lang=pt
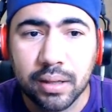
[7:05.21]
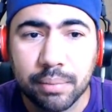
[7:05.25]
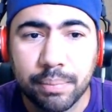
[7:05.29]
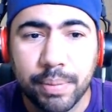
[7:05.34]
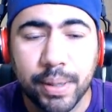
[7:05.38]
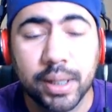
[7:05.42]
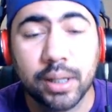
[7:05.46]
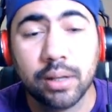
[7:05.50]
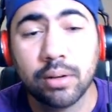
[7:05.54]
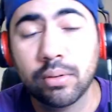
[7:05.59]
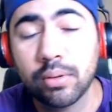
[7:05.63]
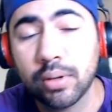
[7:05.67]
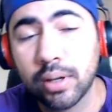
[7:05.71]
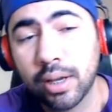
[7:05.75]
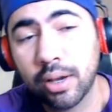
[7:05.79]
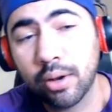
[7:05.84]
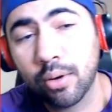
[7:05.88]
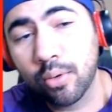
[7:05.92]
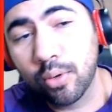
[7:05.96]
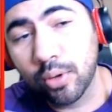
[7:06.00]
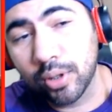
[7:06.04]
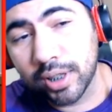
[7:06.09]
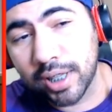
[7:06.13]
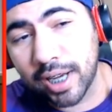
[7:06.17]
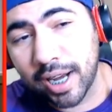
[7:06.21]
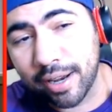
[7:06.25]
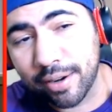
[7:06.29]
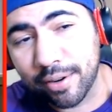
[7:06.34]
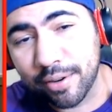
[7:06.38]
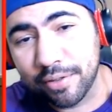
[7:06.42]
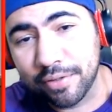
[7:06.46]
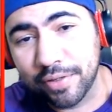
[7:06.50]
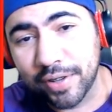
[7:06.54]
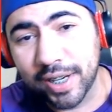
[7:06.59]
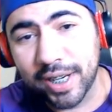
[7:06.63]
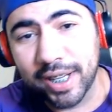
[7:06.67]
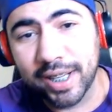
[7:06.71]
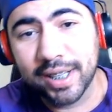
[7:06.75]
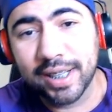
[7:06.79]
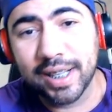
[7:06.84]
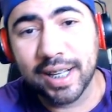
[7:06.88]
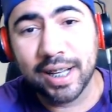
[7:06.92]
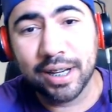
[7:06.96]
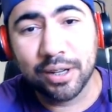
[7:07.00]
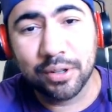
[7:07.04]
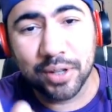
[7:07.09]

Perdão, é o contrário que eu falei, tá?